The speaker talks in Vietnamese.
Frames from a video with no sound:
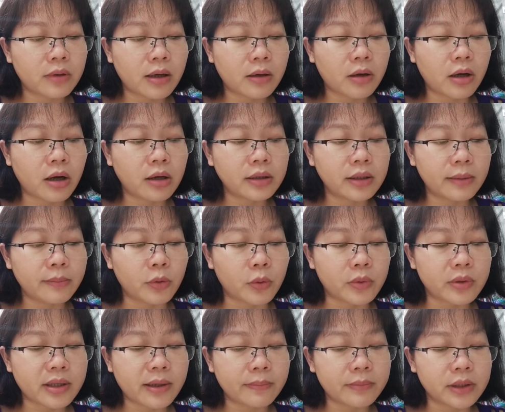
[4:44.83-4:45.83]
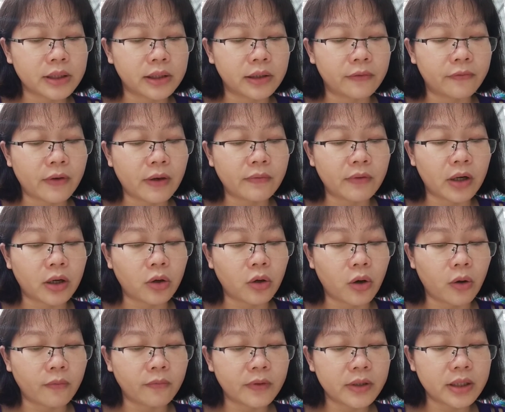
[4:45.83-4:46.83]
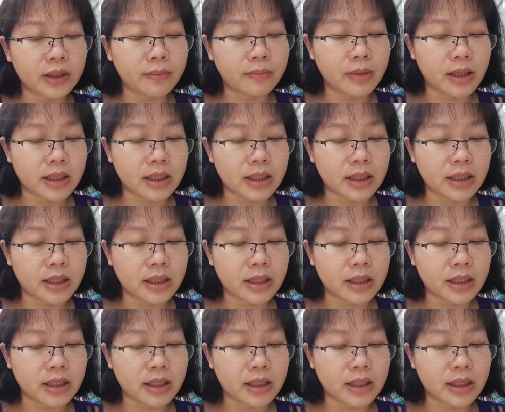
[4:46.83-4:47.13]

ông có tới 100 người phải vật lộn với dịch